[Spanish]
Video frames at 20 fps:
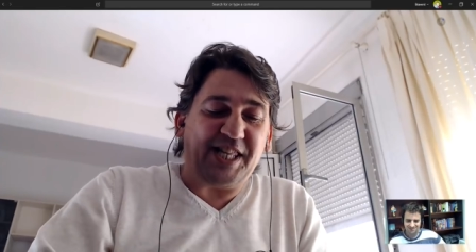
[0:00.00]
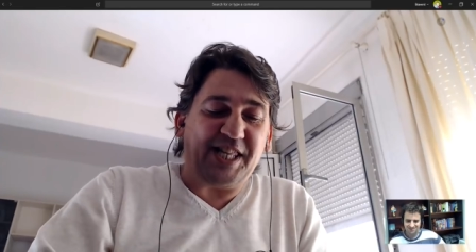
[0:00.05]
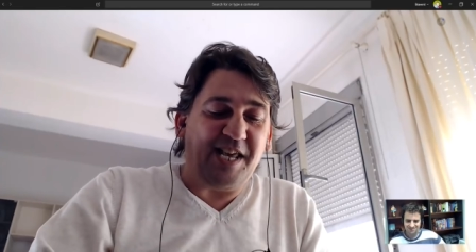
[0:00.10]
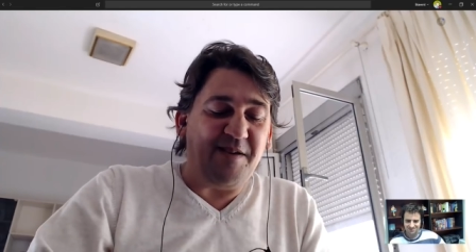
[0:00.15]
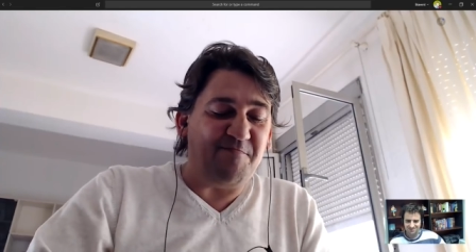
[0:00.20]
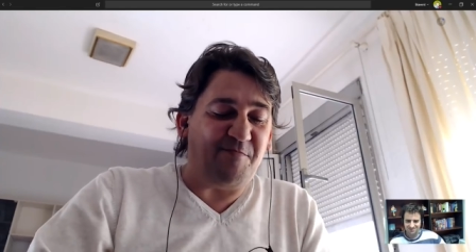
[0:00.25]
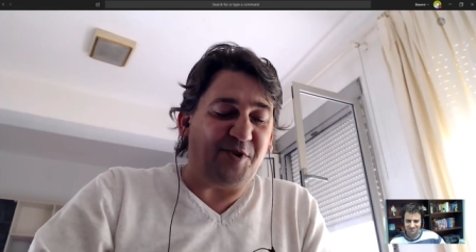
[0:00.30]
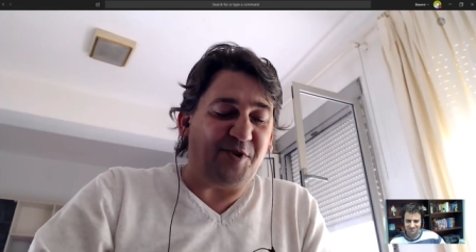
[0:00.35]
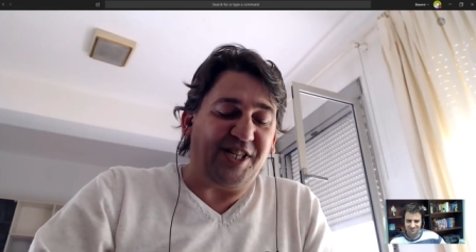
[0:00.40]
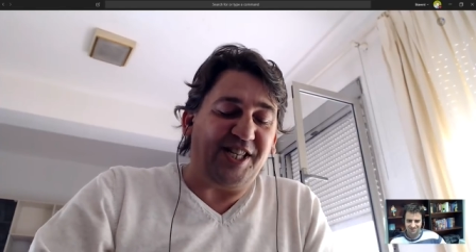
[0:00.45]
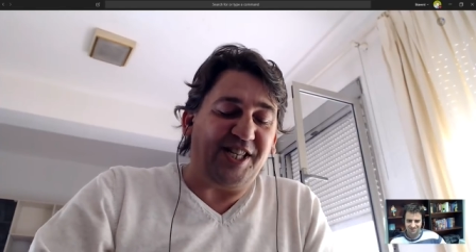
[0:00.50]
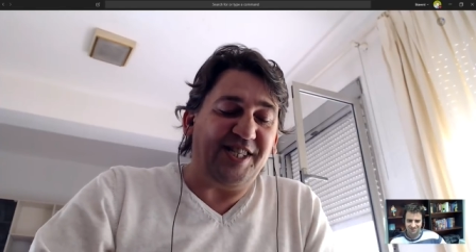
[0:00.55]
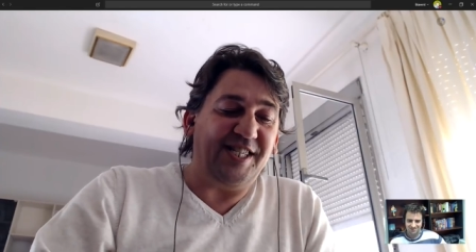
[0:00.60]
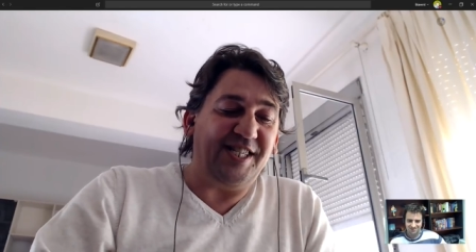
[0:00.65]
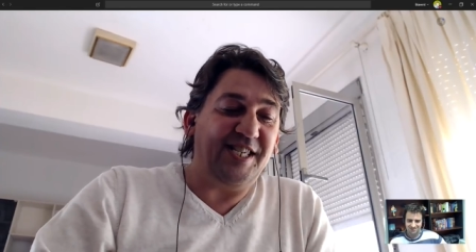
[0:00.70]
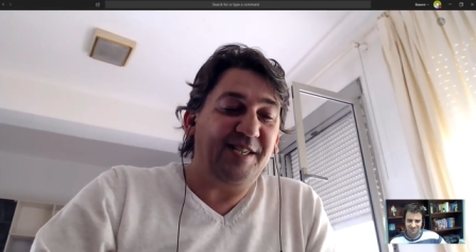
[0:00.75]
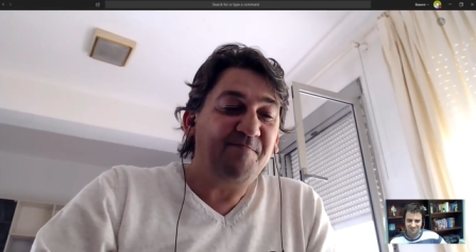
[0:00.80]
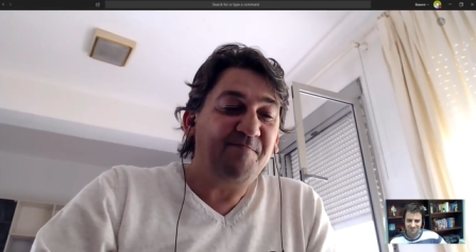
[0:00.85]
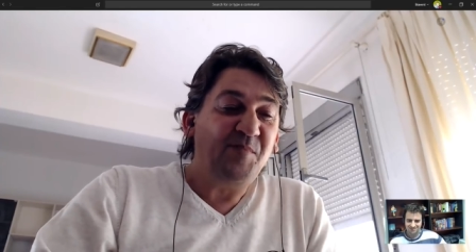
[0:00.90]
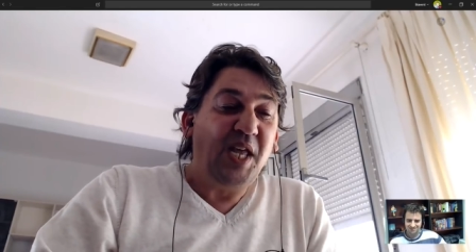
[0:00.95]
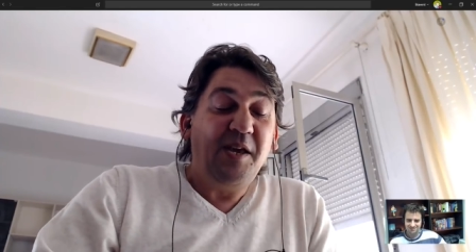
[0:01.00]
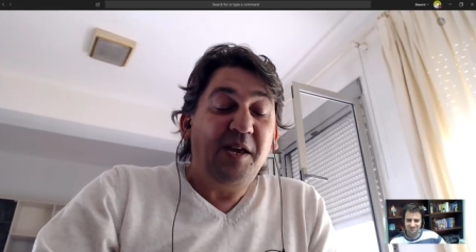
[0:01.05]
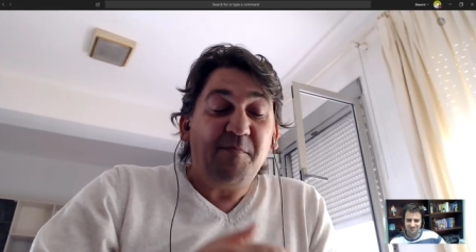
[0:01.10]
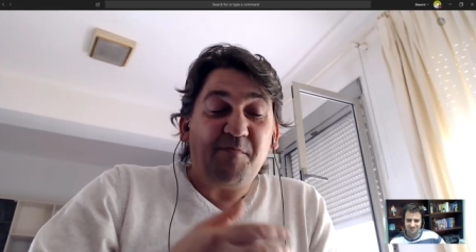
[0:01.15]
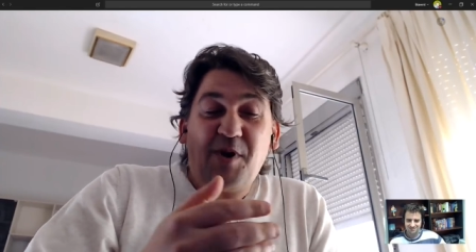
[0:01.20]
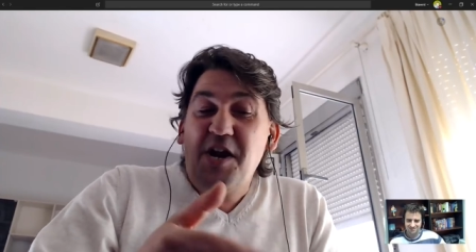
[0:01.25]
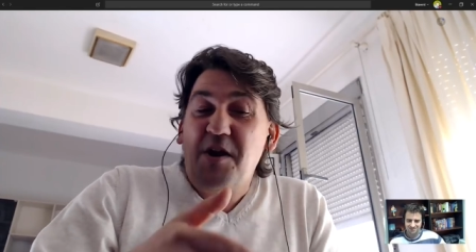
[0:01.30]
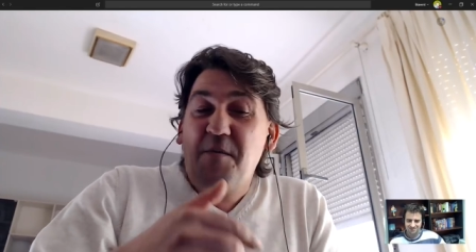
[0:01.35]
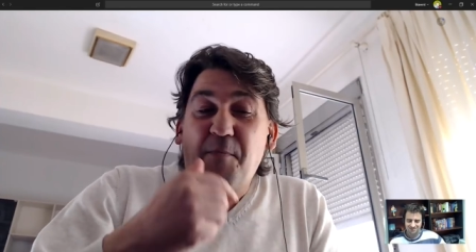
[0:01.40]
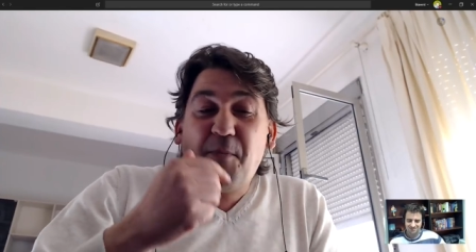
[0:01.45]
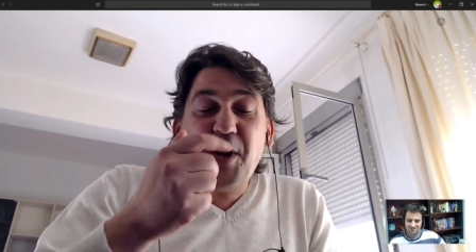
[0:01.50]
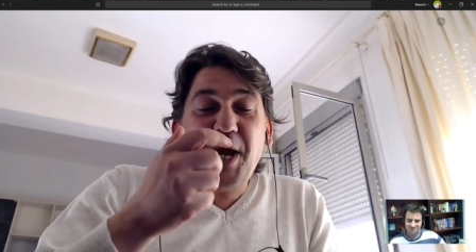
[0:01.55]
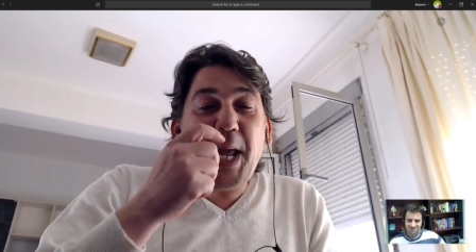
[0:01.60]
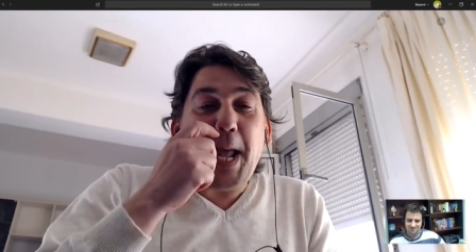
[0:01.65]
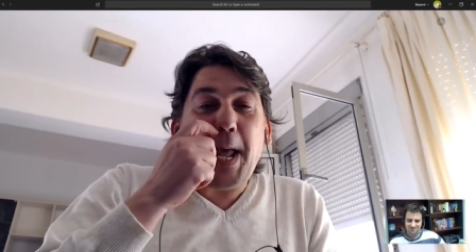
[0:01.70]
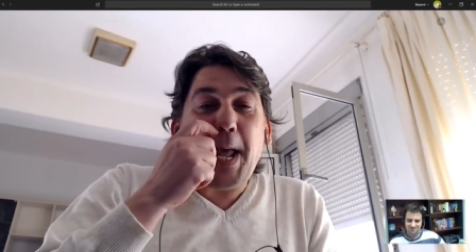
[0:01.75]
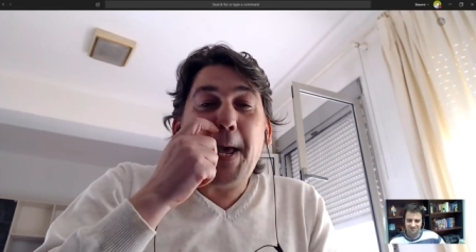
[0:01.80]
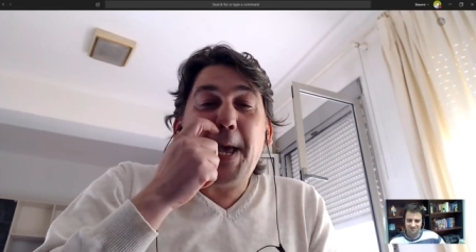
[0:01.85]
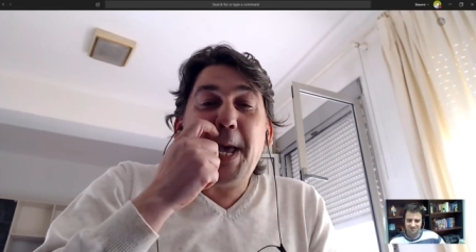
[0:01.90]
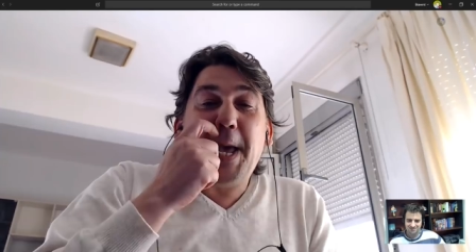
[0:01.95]
partes importantes. Bueno,
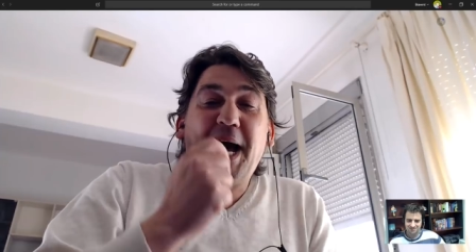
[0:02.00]
pues